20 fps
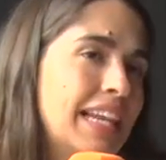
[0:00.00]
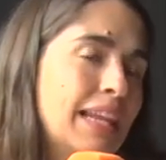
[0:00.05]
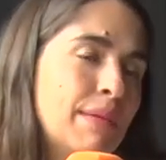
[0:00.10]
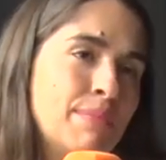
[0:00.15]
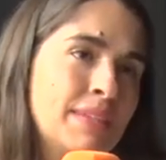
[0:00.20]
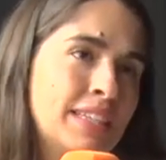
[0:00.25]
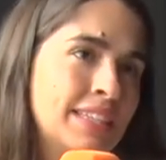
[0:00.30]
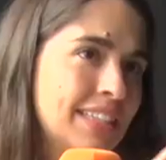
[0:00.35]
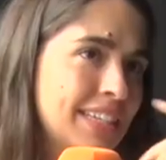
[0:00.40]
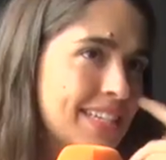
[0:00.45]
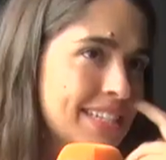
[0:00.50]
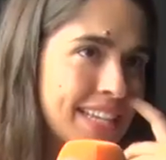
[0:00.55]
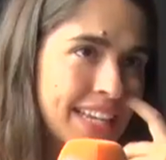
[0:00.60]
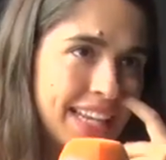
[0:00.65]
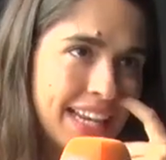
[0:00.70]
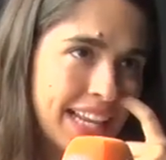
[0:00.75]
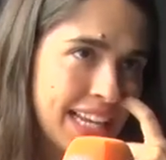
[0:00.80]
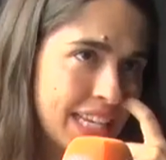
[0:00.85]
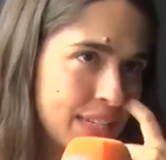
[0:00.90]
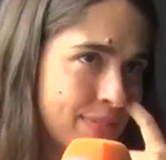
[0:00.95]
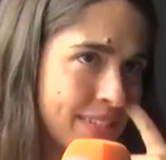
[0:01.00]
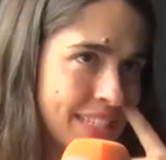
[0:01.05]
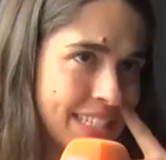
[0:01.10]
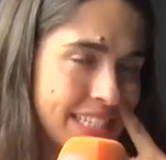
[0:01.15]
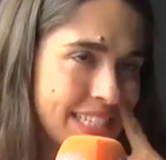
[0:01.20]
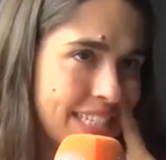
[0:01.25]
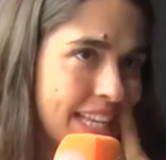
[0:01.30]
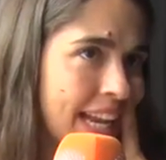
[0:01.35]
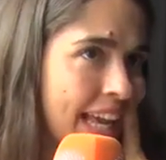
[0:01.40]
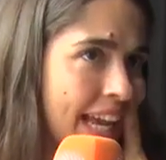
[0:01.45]
ambiente que se crea en las
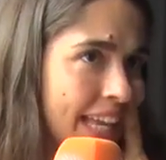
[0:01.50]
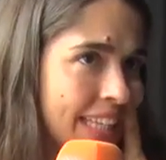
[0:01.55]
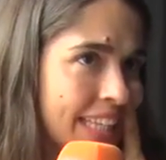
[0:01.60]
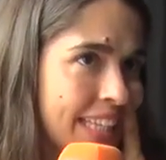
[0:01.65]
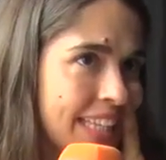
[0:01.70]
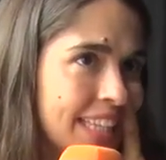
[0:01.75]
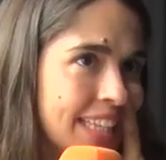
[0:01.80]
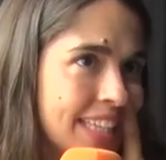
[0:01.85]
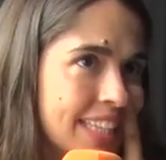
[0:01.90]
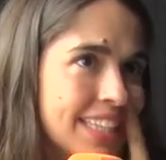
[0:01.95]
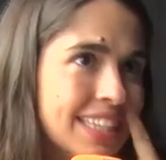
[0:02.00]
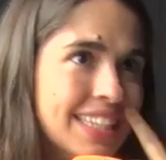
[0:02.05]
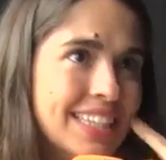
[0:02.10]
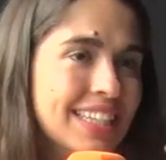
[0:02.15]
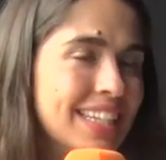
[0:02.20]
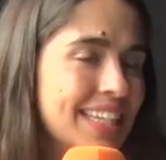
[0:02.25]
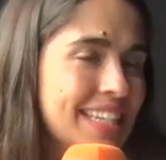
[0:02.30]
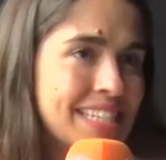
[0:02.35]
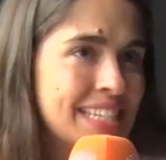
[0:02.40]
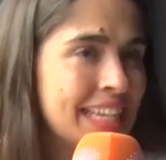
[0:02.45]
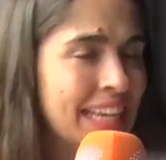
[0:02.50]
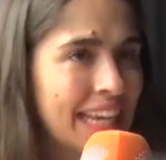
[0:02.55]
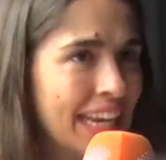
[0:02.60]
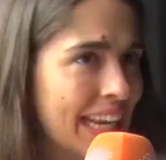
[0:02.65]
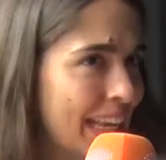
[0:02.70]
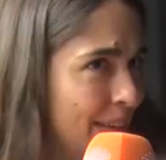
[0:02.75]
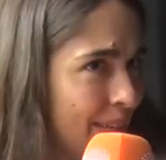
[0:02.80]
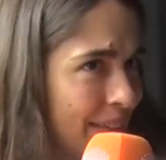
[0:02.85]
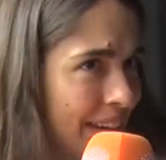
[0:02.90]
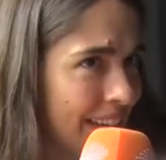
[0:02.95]
fiestas de Alcañiz es
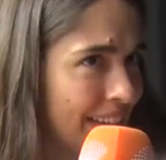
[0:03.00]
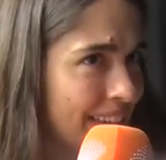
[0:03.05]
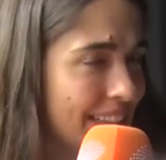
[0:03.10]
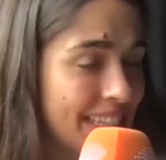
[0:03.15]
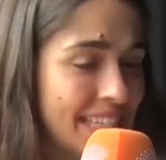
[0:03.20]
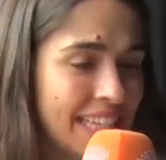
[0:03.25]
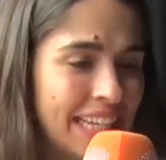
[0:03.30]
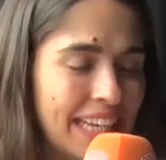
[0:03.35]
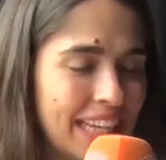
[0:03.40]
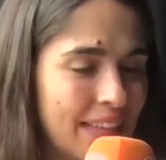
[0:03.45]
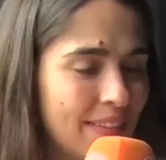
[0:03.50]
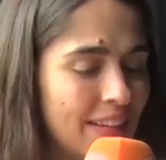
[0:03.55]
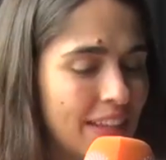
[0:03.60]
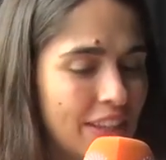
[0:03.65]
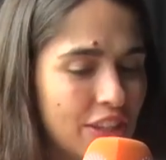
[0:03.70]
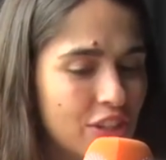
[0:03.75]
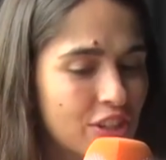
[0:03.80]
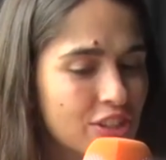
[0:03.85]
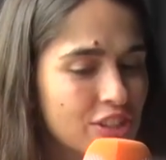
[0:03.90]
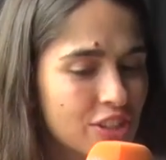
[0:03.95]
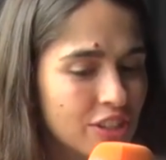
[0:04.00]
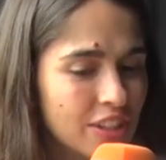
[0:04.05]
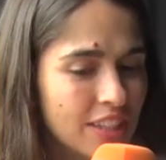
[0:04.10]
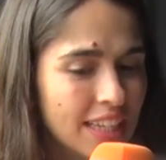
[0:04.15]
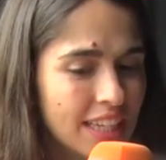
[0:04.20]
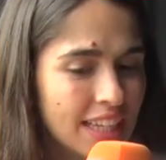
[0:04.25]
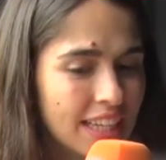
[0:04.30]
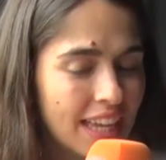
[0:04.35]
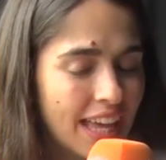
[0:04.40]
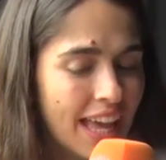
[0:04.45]
increíble, es increíble. Yo
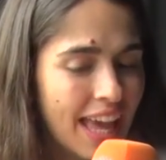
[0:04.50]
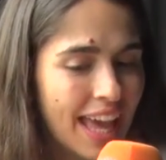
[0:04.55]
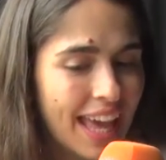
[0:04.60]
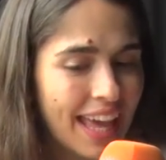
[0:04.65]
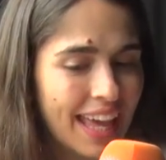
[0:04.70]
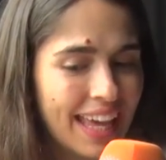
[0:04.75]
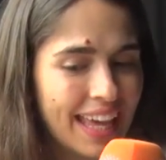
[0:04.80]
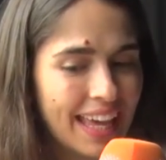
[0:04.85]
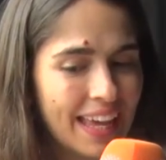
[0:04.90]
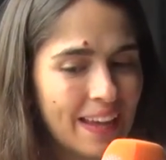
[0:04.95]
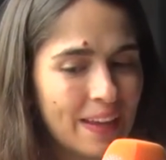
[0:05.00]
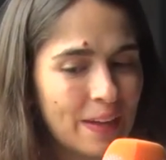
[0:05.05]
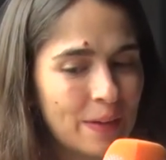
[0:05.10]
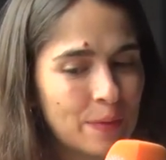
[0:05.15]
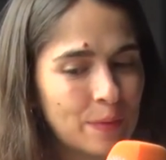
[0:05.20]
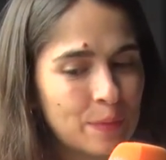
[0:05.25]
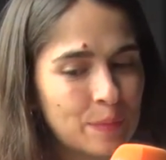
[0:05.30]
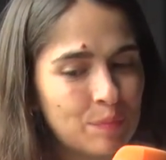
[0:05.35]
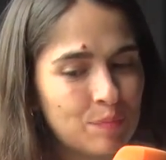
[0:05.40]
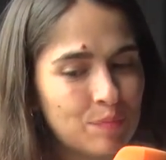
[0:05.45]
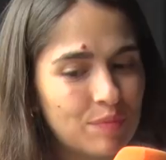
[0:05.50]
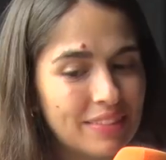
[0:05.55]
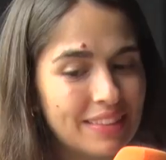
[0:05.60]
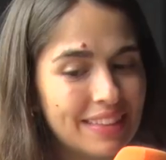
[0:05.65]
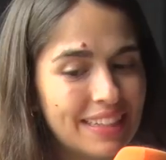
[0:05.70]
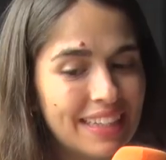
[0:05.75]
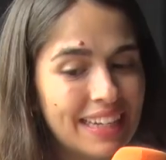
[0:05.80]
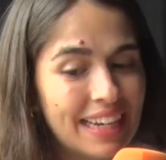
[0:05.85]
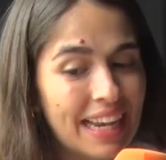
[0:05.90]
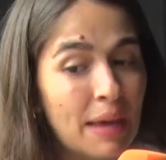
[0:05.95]
soy em,
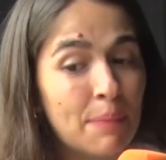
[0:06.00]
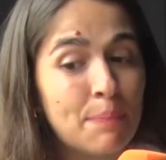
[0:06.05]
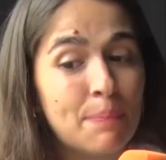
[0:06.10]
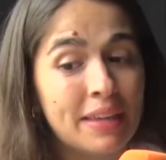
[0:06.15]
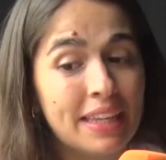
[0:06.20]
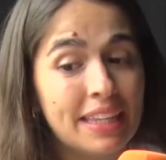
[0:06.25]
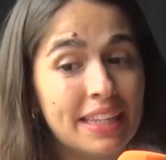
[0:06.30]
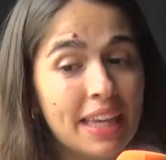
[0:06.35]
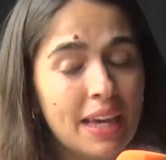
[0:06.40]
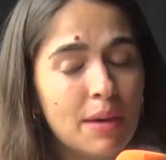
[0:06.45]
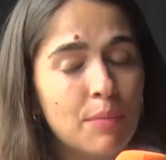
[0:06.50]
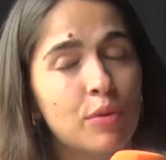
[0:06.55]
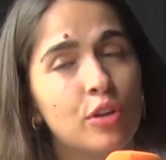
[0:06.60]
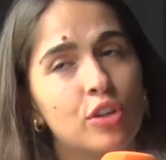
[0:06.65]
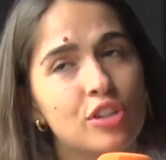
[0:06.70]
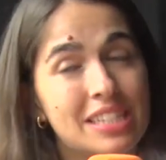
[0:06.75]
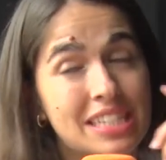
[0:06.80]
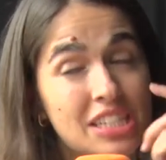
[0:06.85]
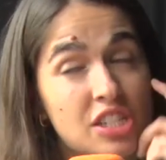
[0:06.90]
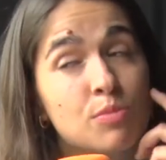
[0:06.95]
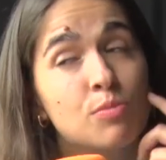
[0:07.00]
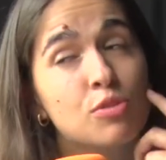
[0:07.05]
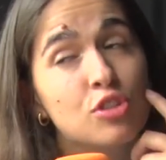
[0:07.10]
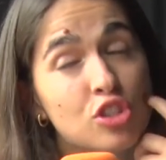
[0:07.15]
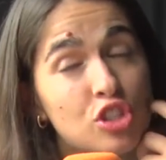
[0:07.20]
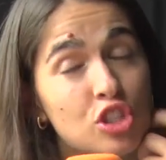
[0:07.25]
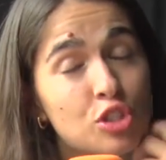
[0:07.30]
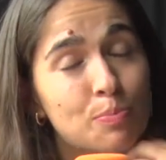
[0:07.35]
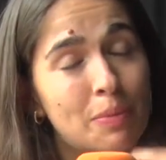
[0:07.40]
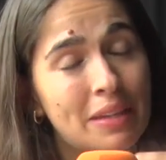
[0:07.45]
de la peña, bueno, es que
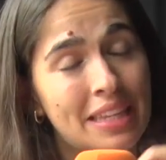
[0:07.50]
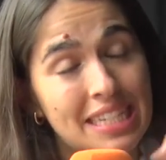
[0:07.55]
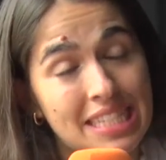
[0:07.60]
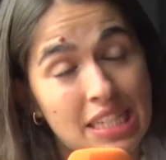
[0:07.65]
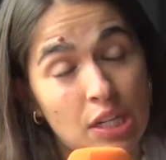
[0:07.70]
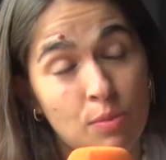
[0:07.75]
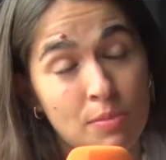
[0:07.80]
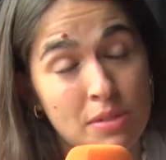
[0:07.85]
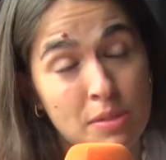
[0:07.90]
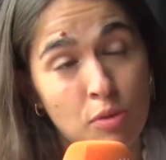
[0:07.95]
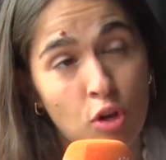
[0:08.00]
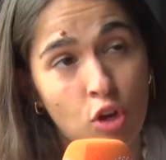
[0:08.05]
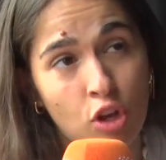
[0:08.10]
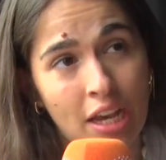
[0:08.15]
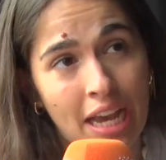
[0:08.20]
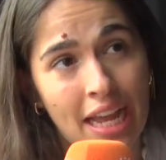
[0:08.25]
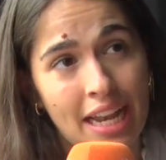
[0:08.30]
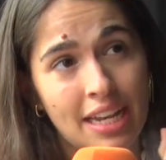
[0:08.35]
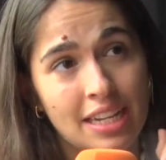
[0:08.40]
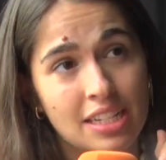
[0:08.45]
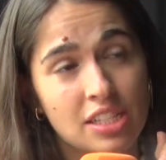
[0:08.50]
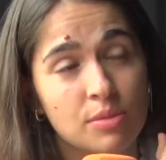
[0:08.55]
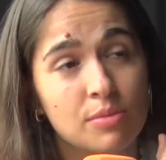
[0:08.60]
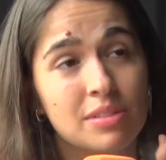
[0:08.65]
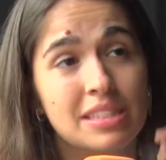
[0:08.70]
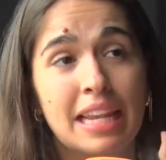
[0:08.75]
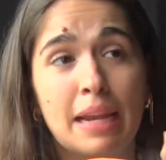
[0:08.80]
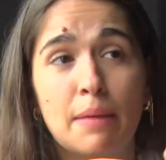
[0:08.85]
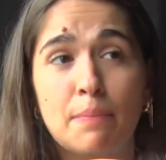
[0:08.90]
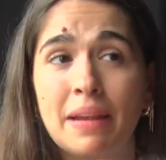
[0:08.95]
somos dos peñas en un mismo local,
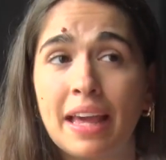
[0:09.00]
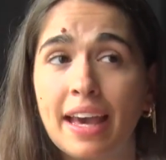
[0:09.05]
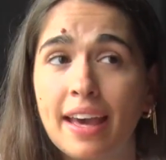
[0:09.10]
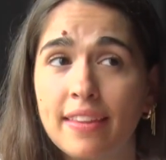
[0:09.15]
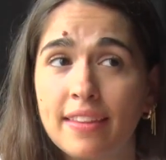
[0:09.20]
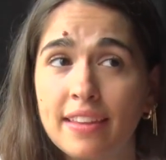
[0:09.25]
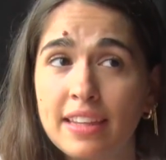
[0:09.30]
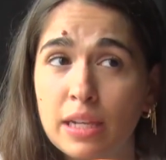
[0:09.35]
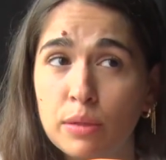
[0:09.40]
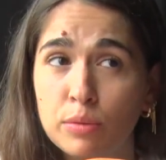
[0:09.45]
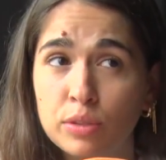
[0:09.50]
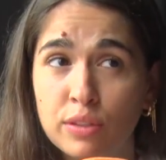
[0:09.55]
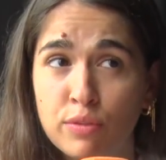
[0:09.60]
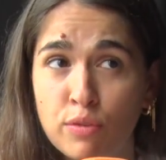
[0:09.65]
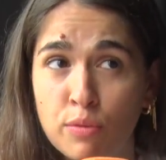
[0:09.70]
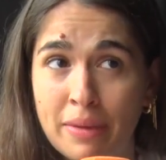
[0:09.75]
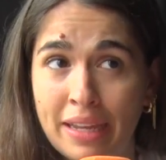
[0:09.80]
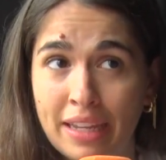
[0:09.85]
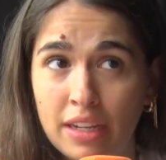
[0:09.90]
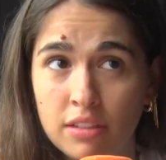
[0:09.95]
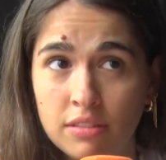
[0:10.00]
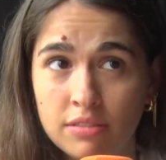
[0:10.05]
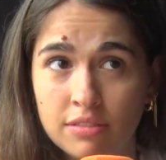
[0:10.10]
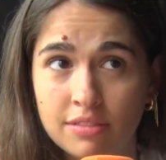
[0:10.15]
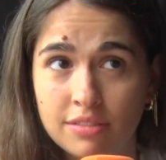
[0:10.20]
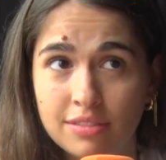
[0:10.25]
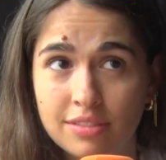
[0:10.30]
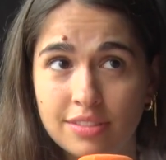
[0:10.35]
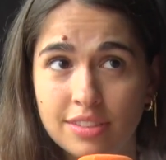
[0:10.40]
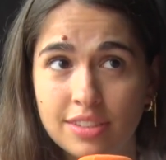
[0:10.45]
de la Plegada y el Botafumeiro.
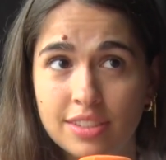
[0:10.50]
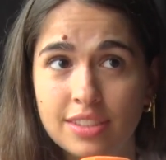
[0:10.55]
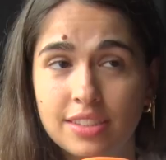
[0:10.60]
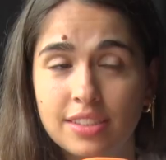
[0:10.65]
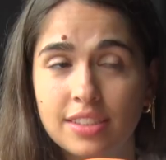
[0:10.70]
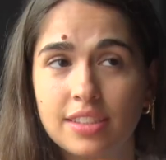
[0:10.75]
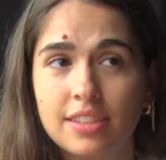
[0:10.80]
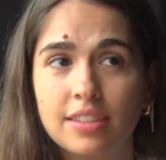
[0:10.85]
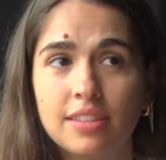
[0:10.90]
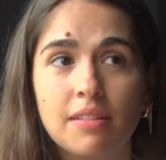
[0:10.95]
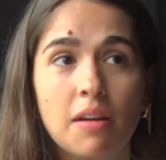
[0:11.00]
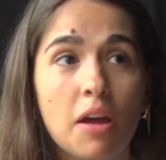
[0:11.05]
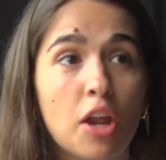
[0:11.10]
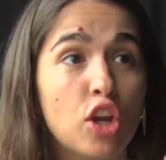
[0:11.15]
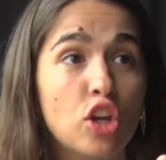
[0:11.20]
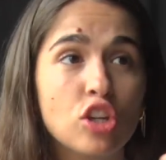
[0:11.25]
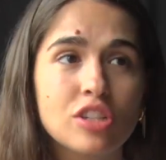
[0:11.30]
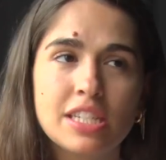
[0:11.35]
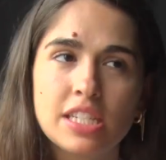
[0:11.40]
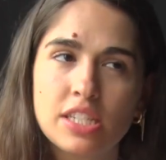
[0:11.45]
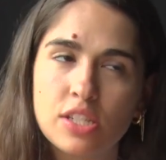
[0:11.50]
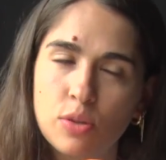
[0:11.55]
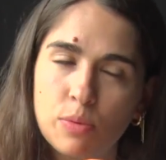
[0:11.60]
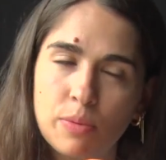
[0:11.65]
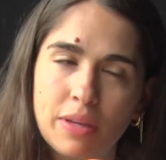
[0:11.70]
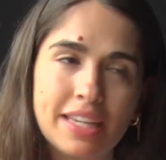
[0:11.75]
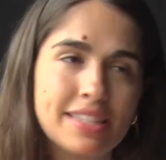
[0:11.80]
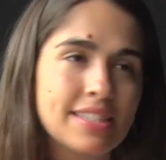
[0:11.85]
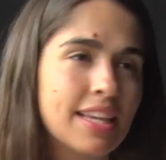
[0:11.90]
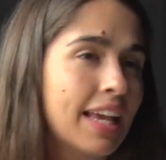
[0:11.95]
No sé si
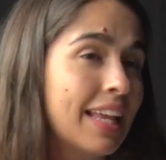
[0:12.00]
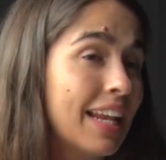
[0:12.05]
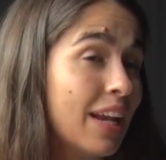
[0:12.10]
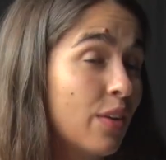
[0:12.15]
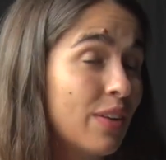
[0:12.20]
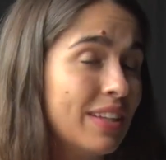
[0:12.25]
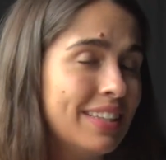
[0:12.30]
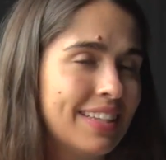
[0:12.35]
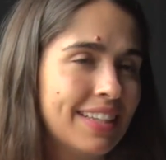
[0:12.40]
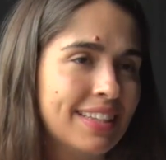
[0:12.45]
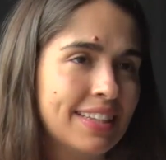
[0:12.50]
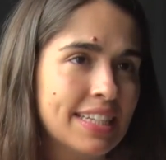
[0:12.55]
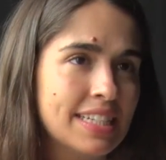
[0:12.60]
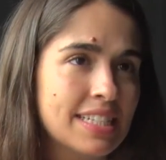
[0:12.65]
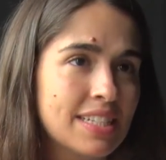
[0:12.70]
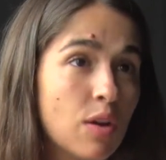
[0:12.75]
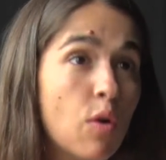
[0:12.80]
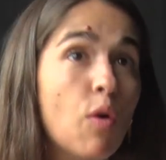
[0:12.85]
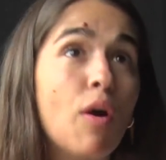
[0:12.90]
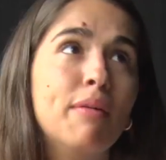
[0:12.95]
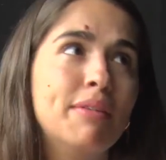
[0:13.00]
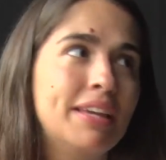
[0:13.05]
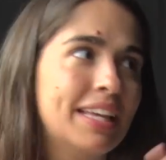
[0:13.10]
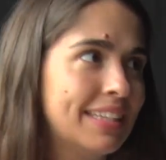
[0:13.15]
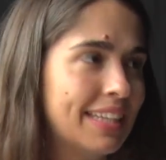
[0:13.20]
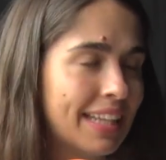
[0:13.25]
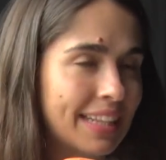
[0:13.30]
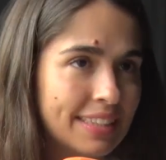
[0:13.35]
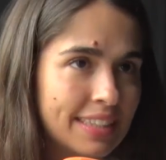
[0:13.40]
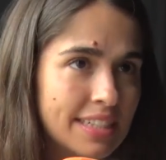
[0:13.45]
es que claro, hay tantas, o
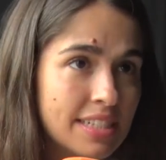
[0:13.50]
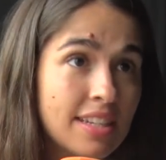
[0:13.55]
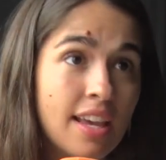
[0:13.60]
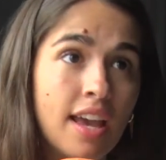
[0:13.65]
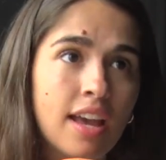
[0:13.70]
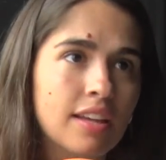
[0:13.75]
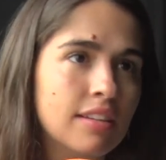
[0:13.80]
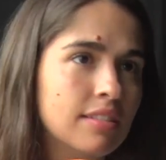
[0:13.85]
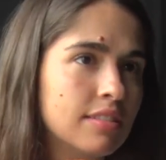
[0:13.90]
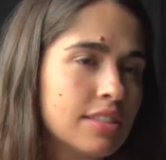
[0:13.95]
había tantas, ya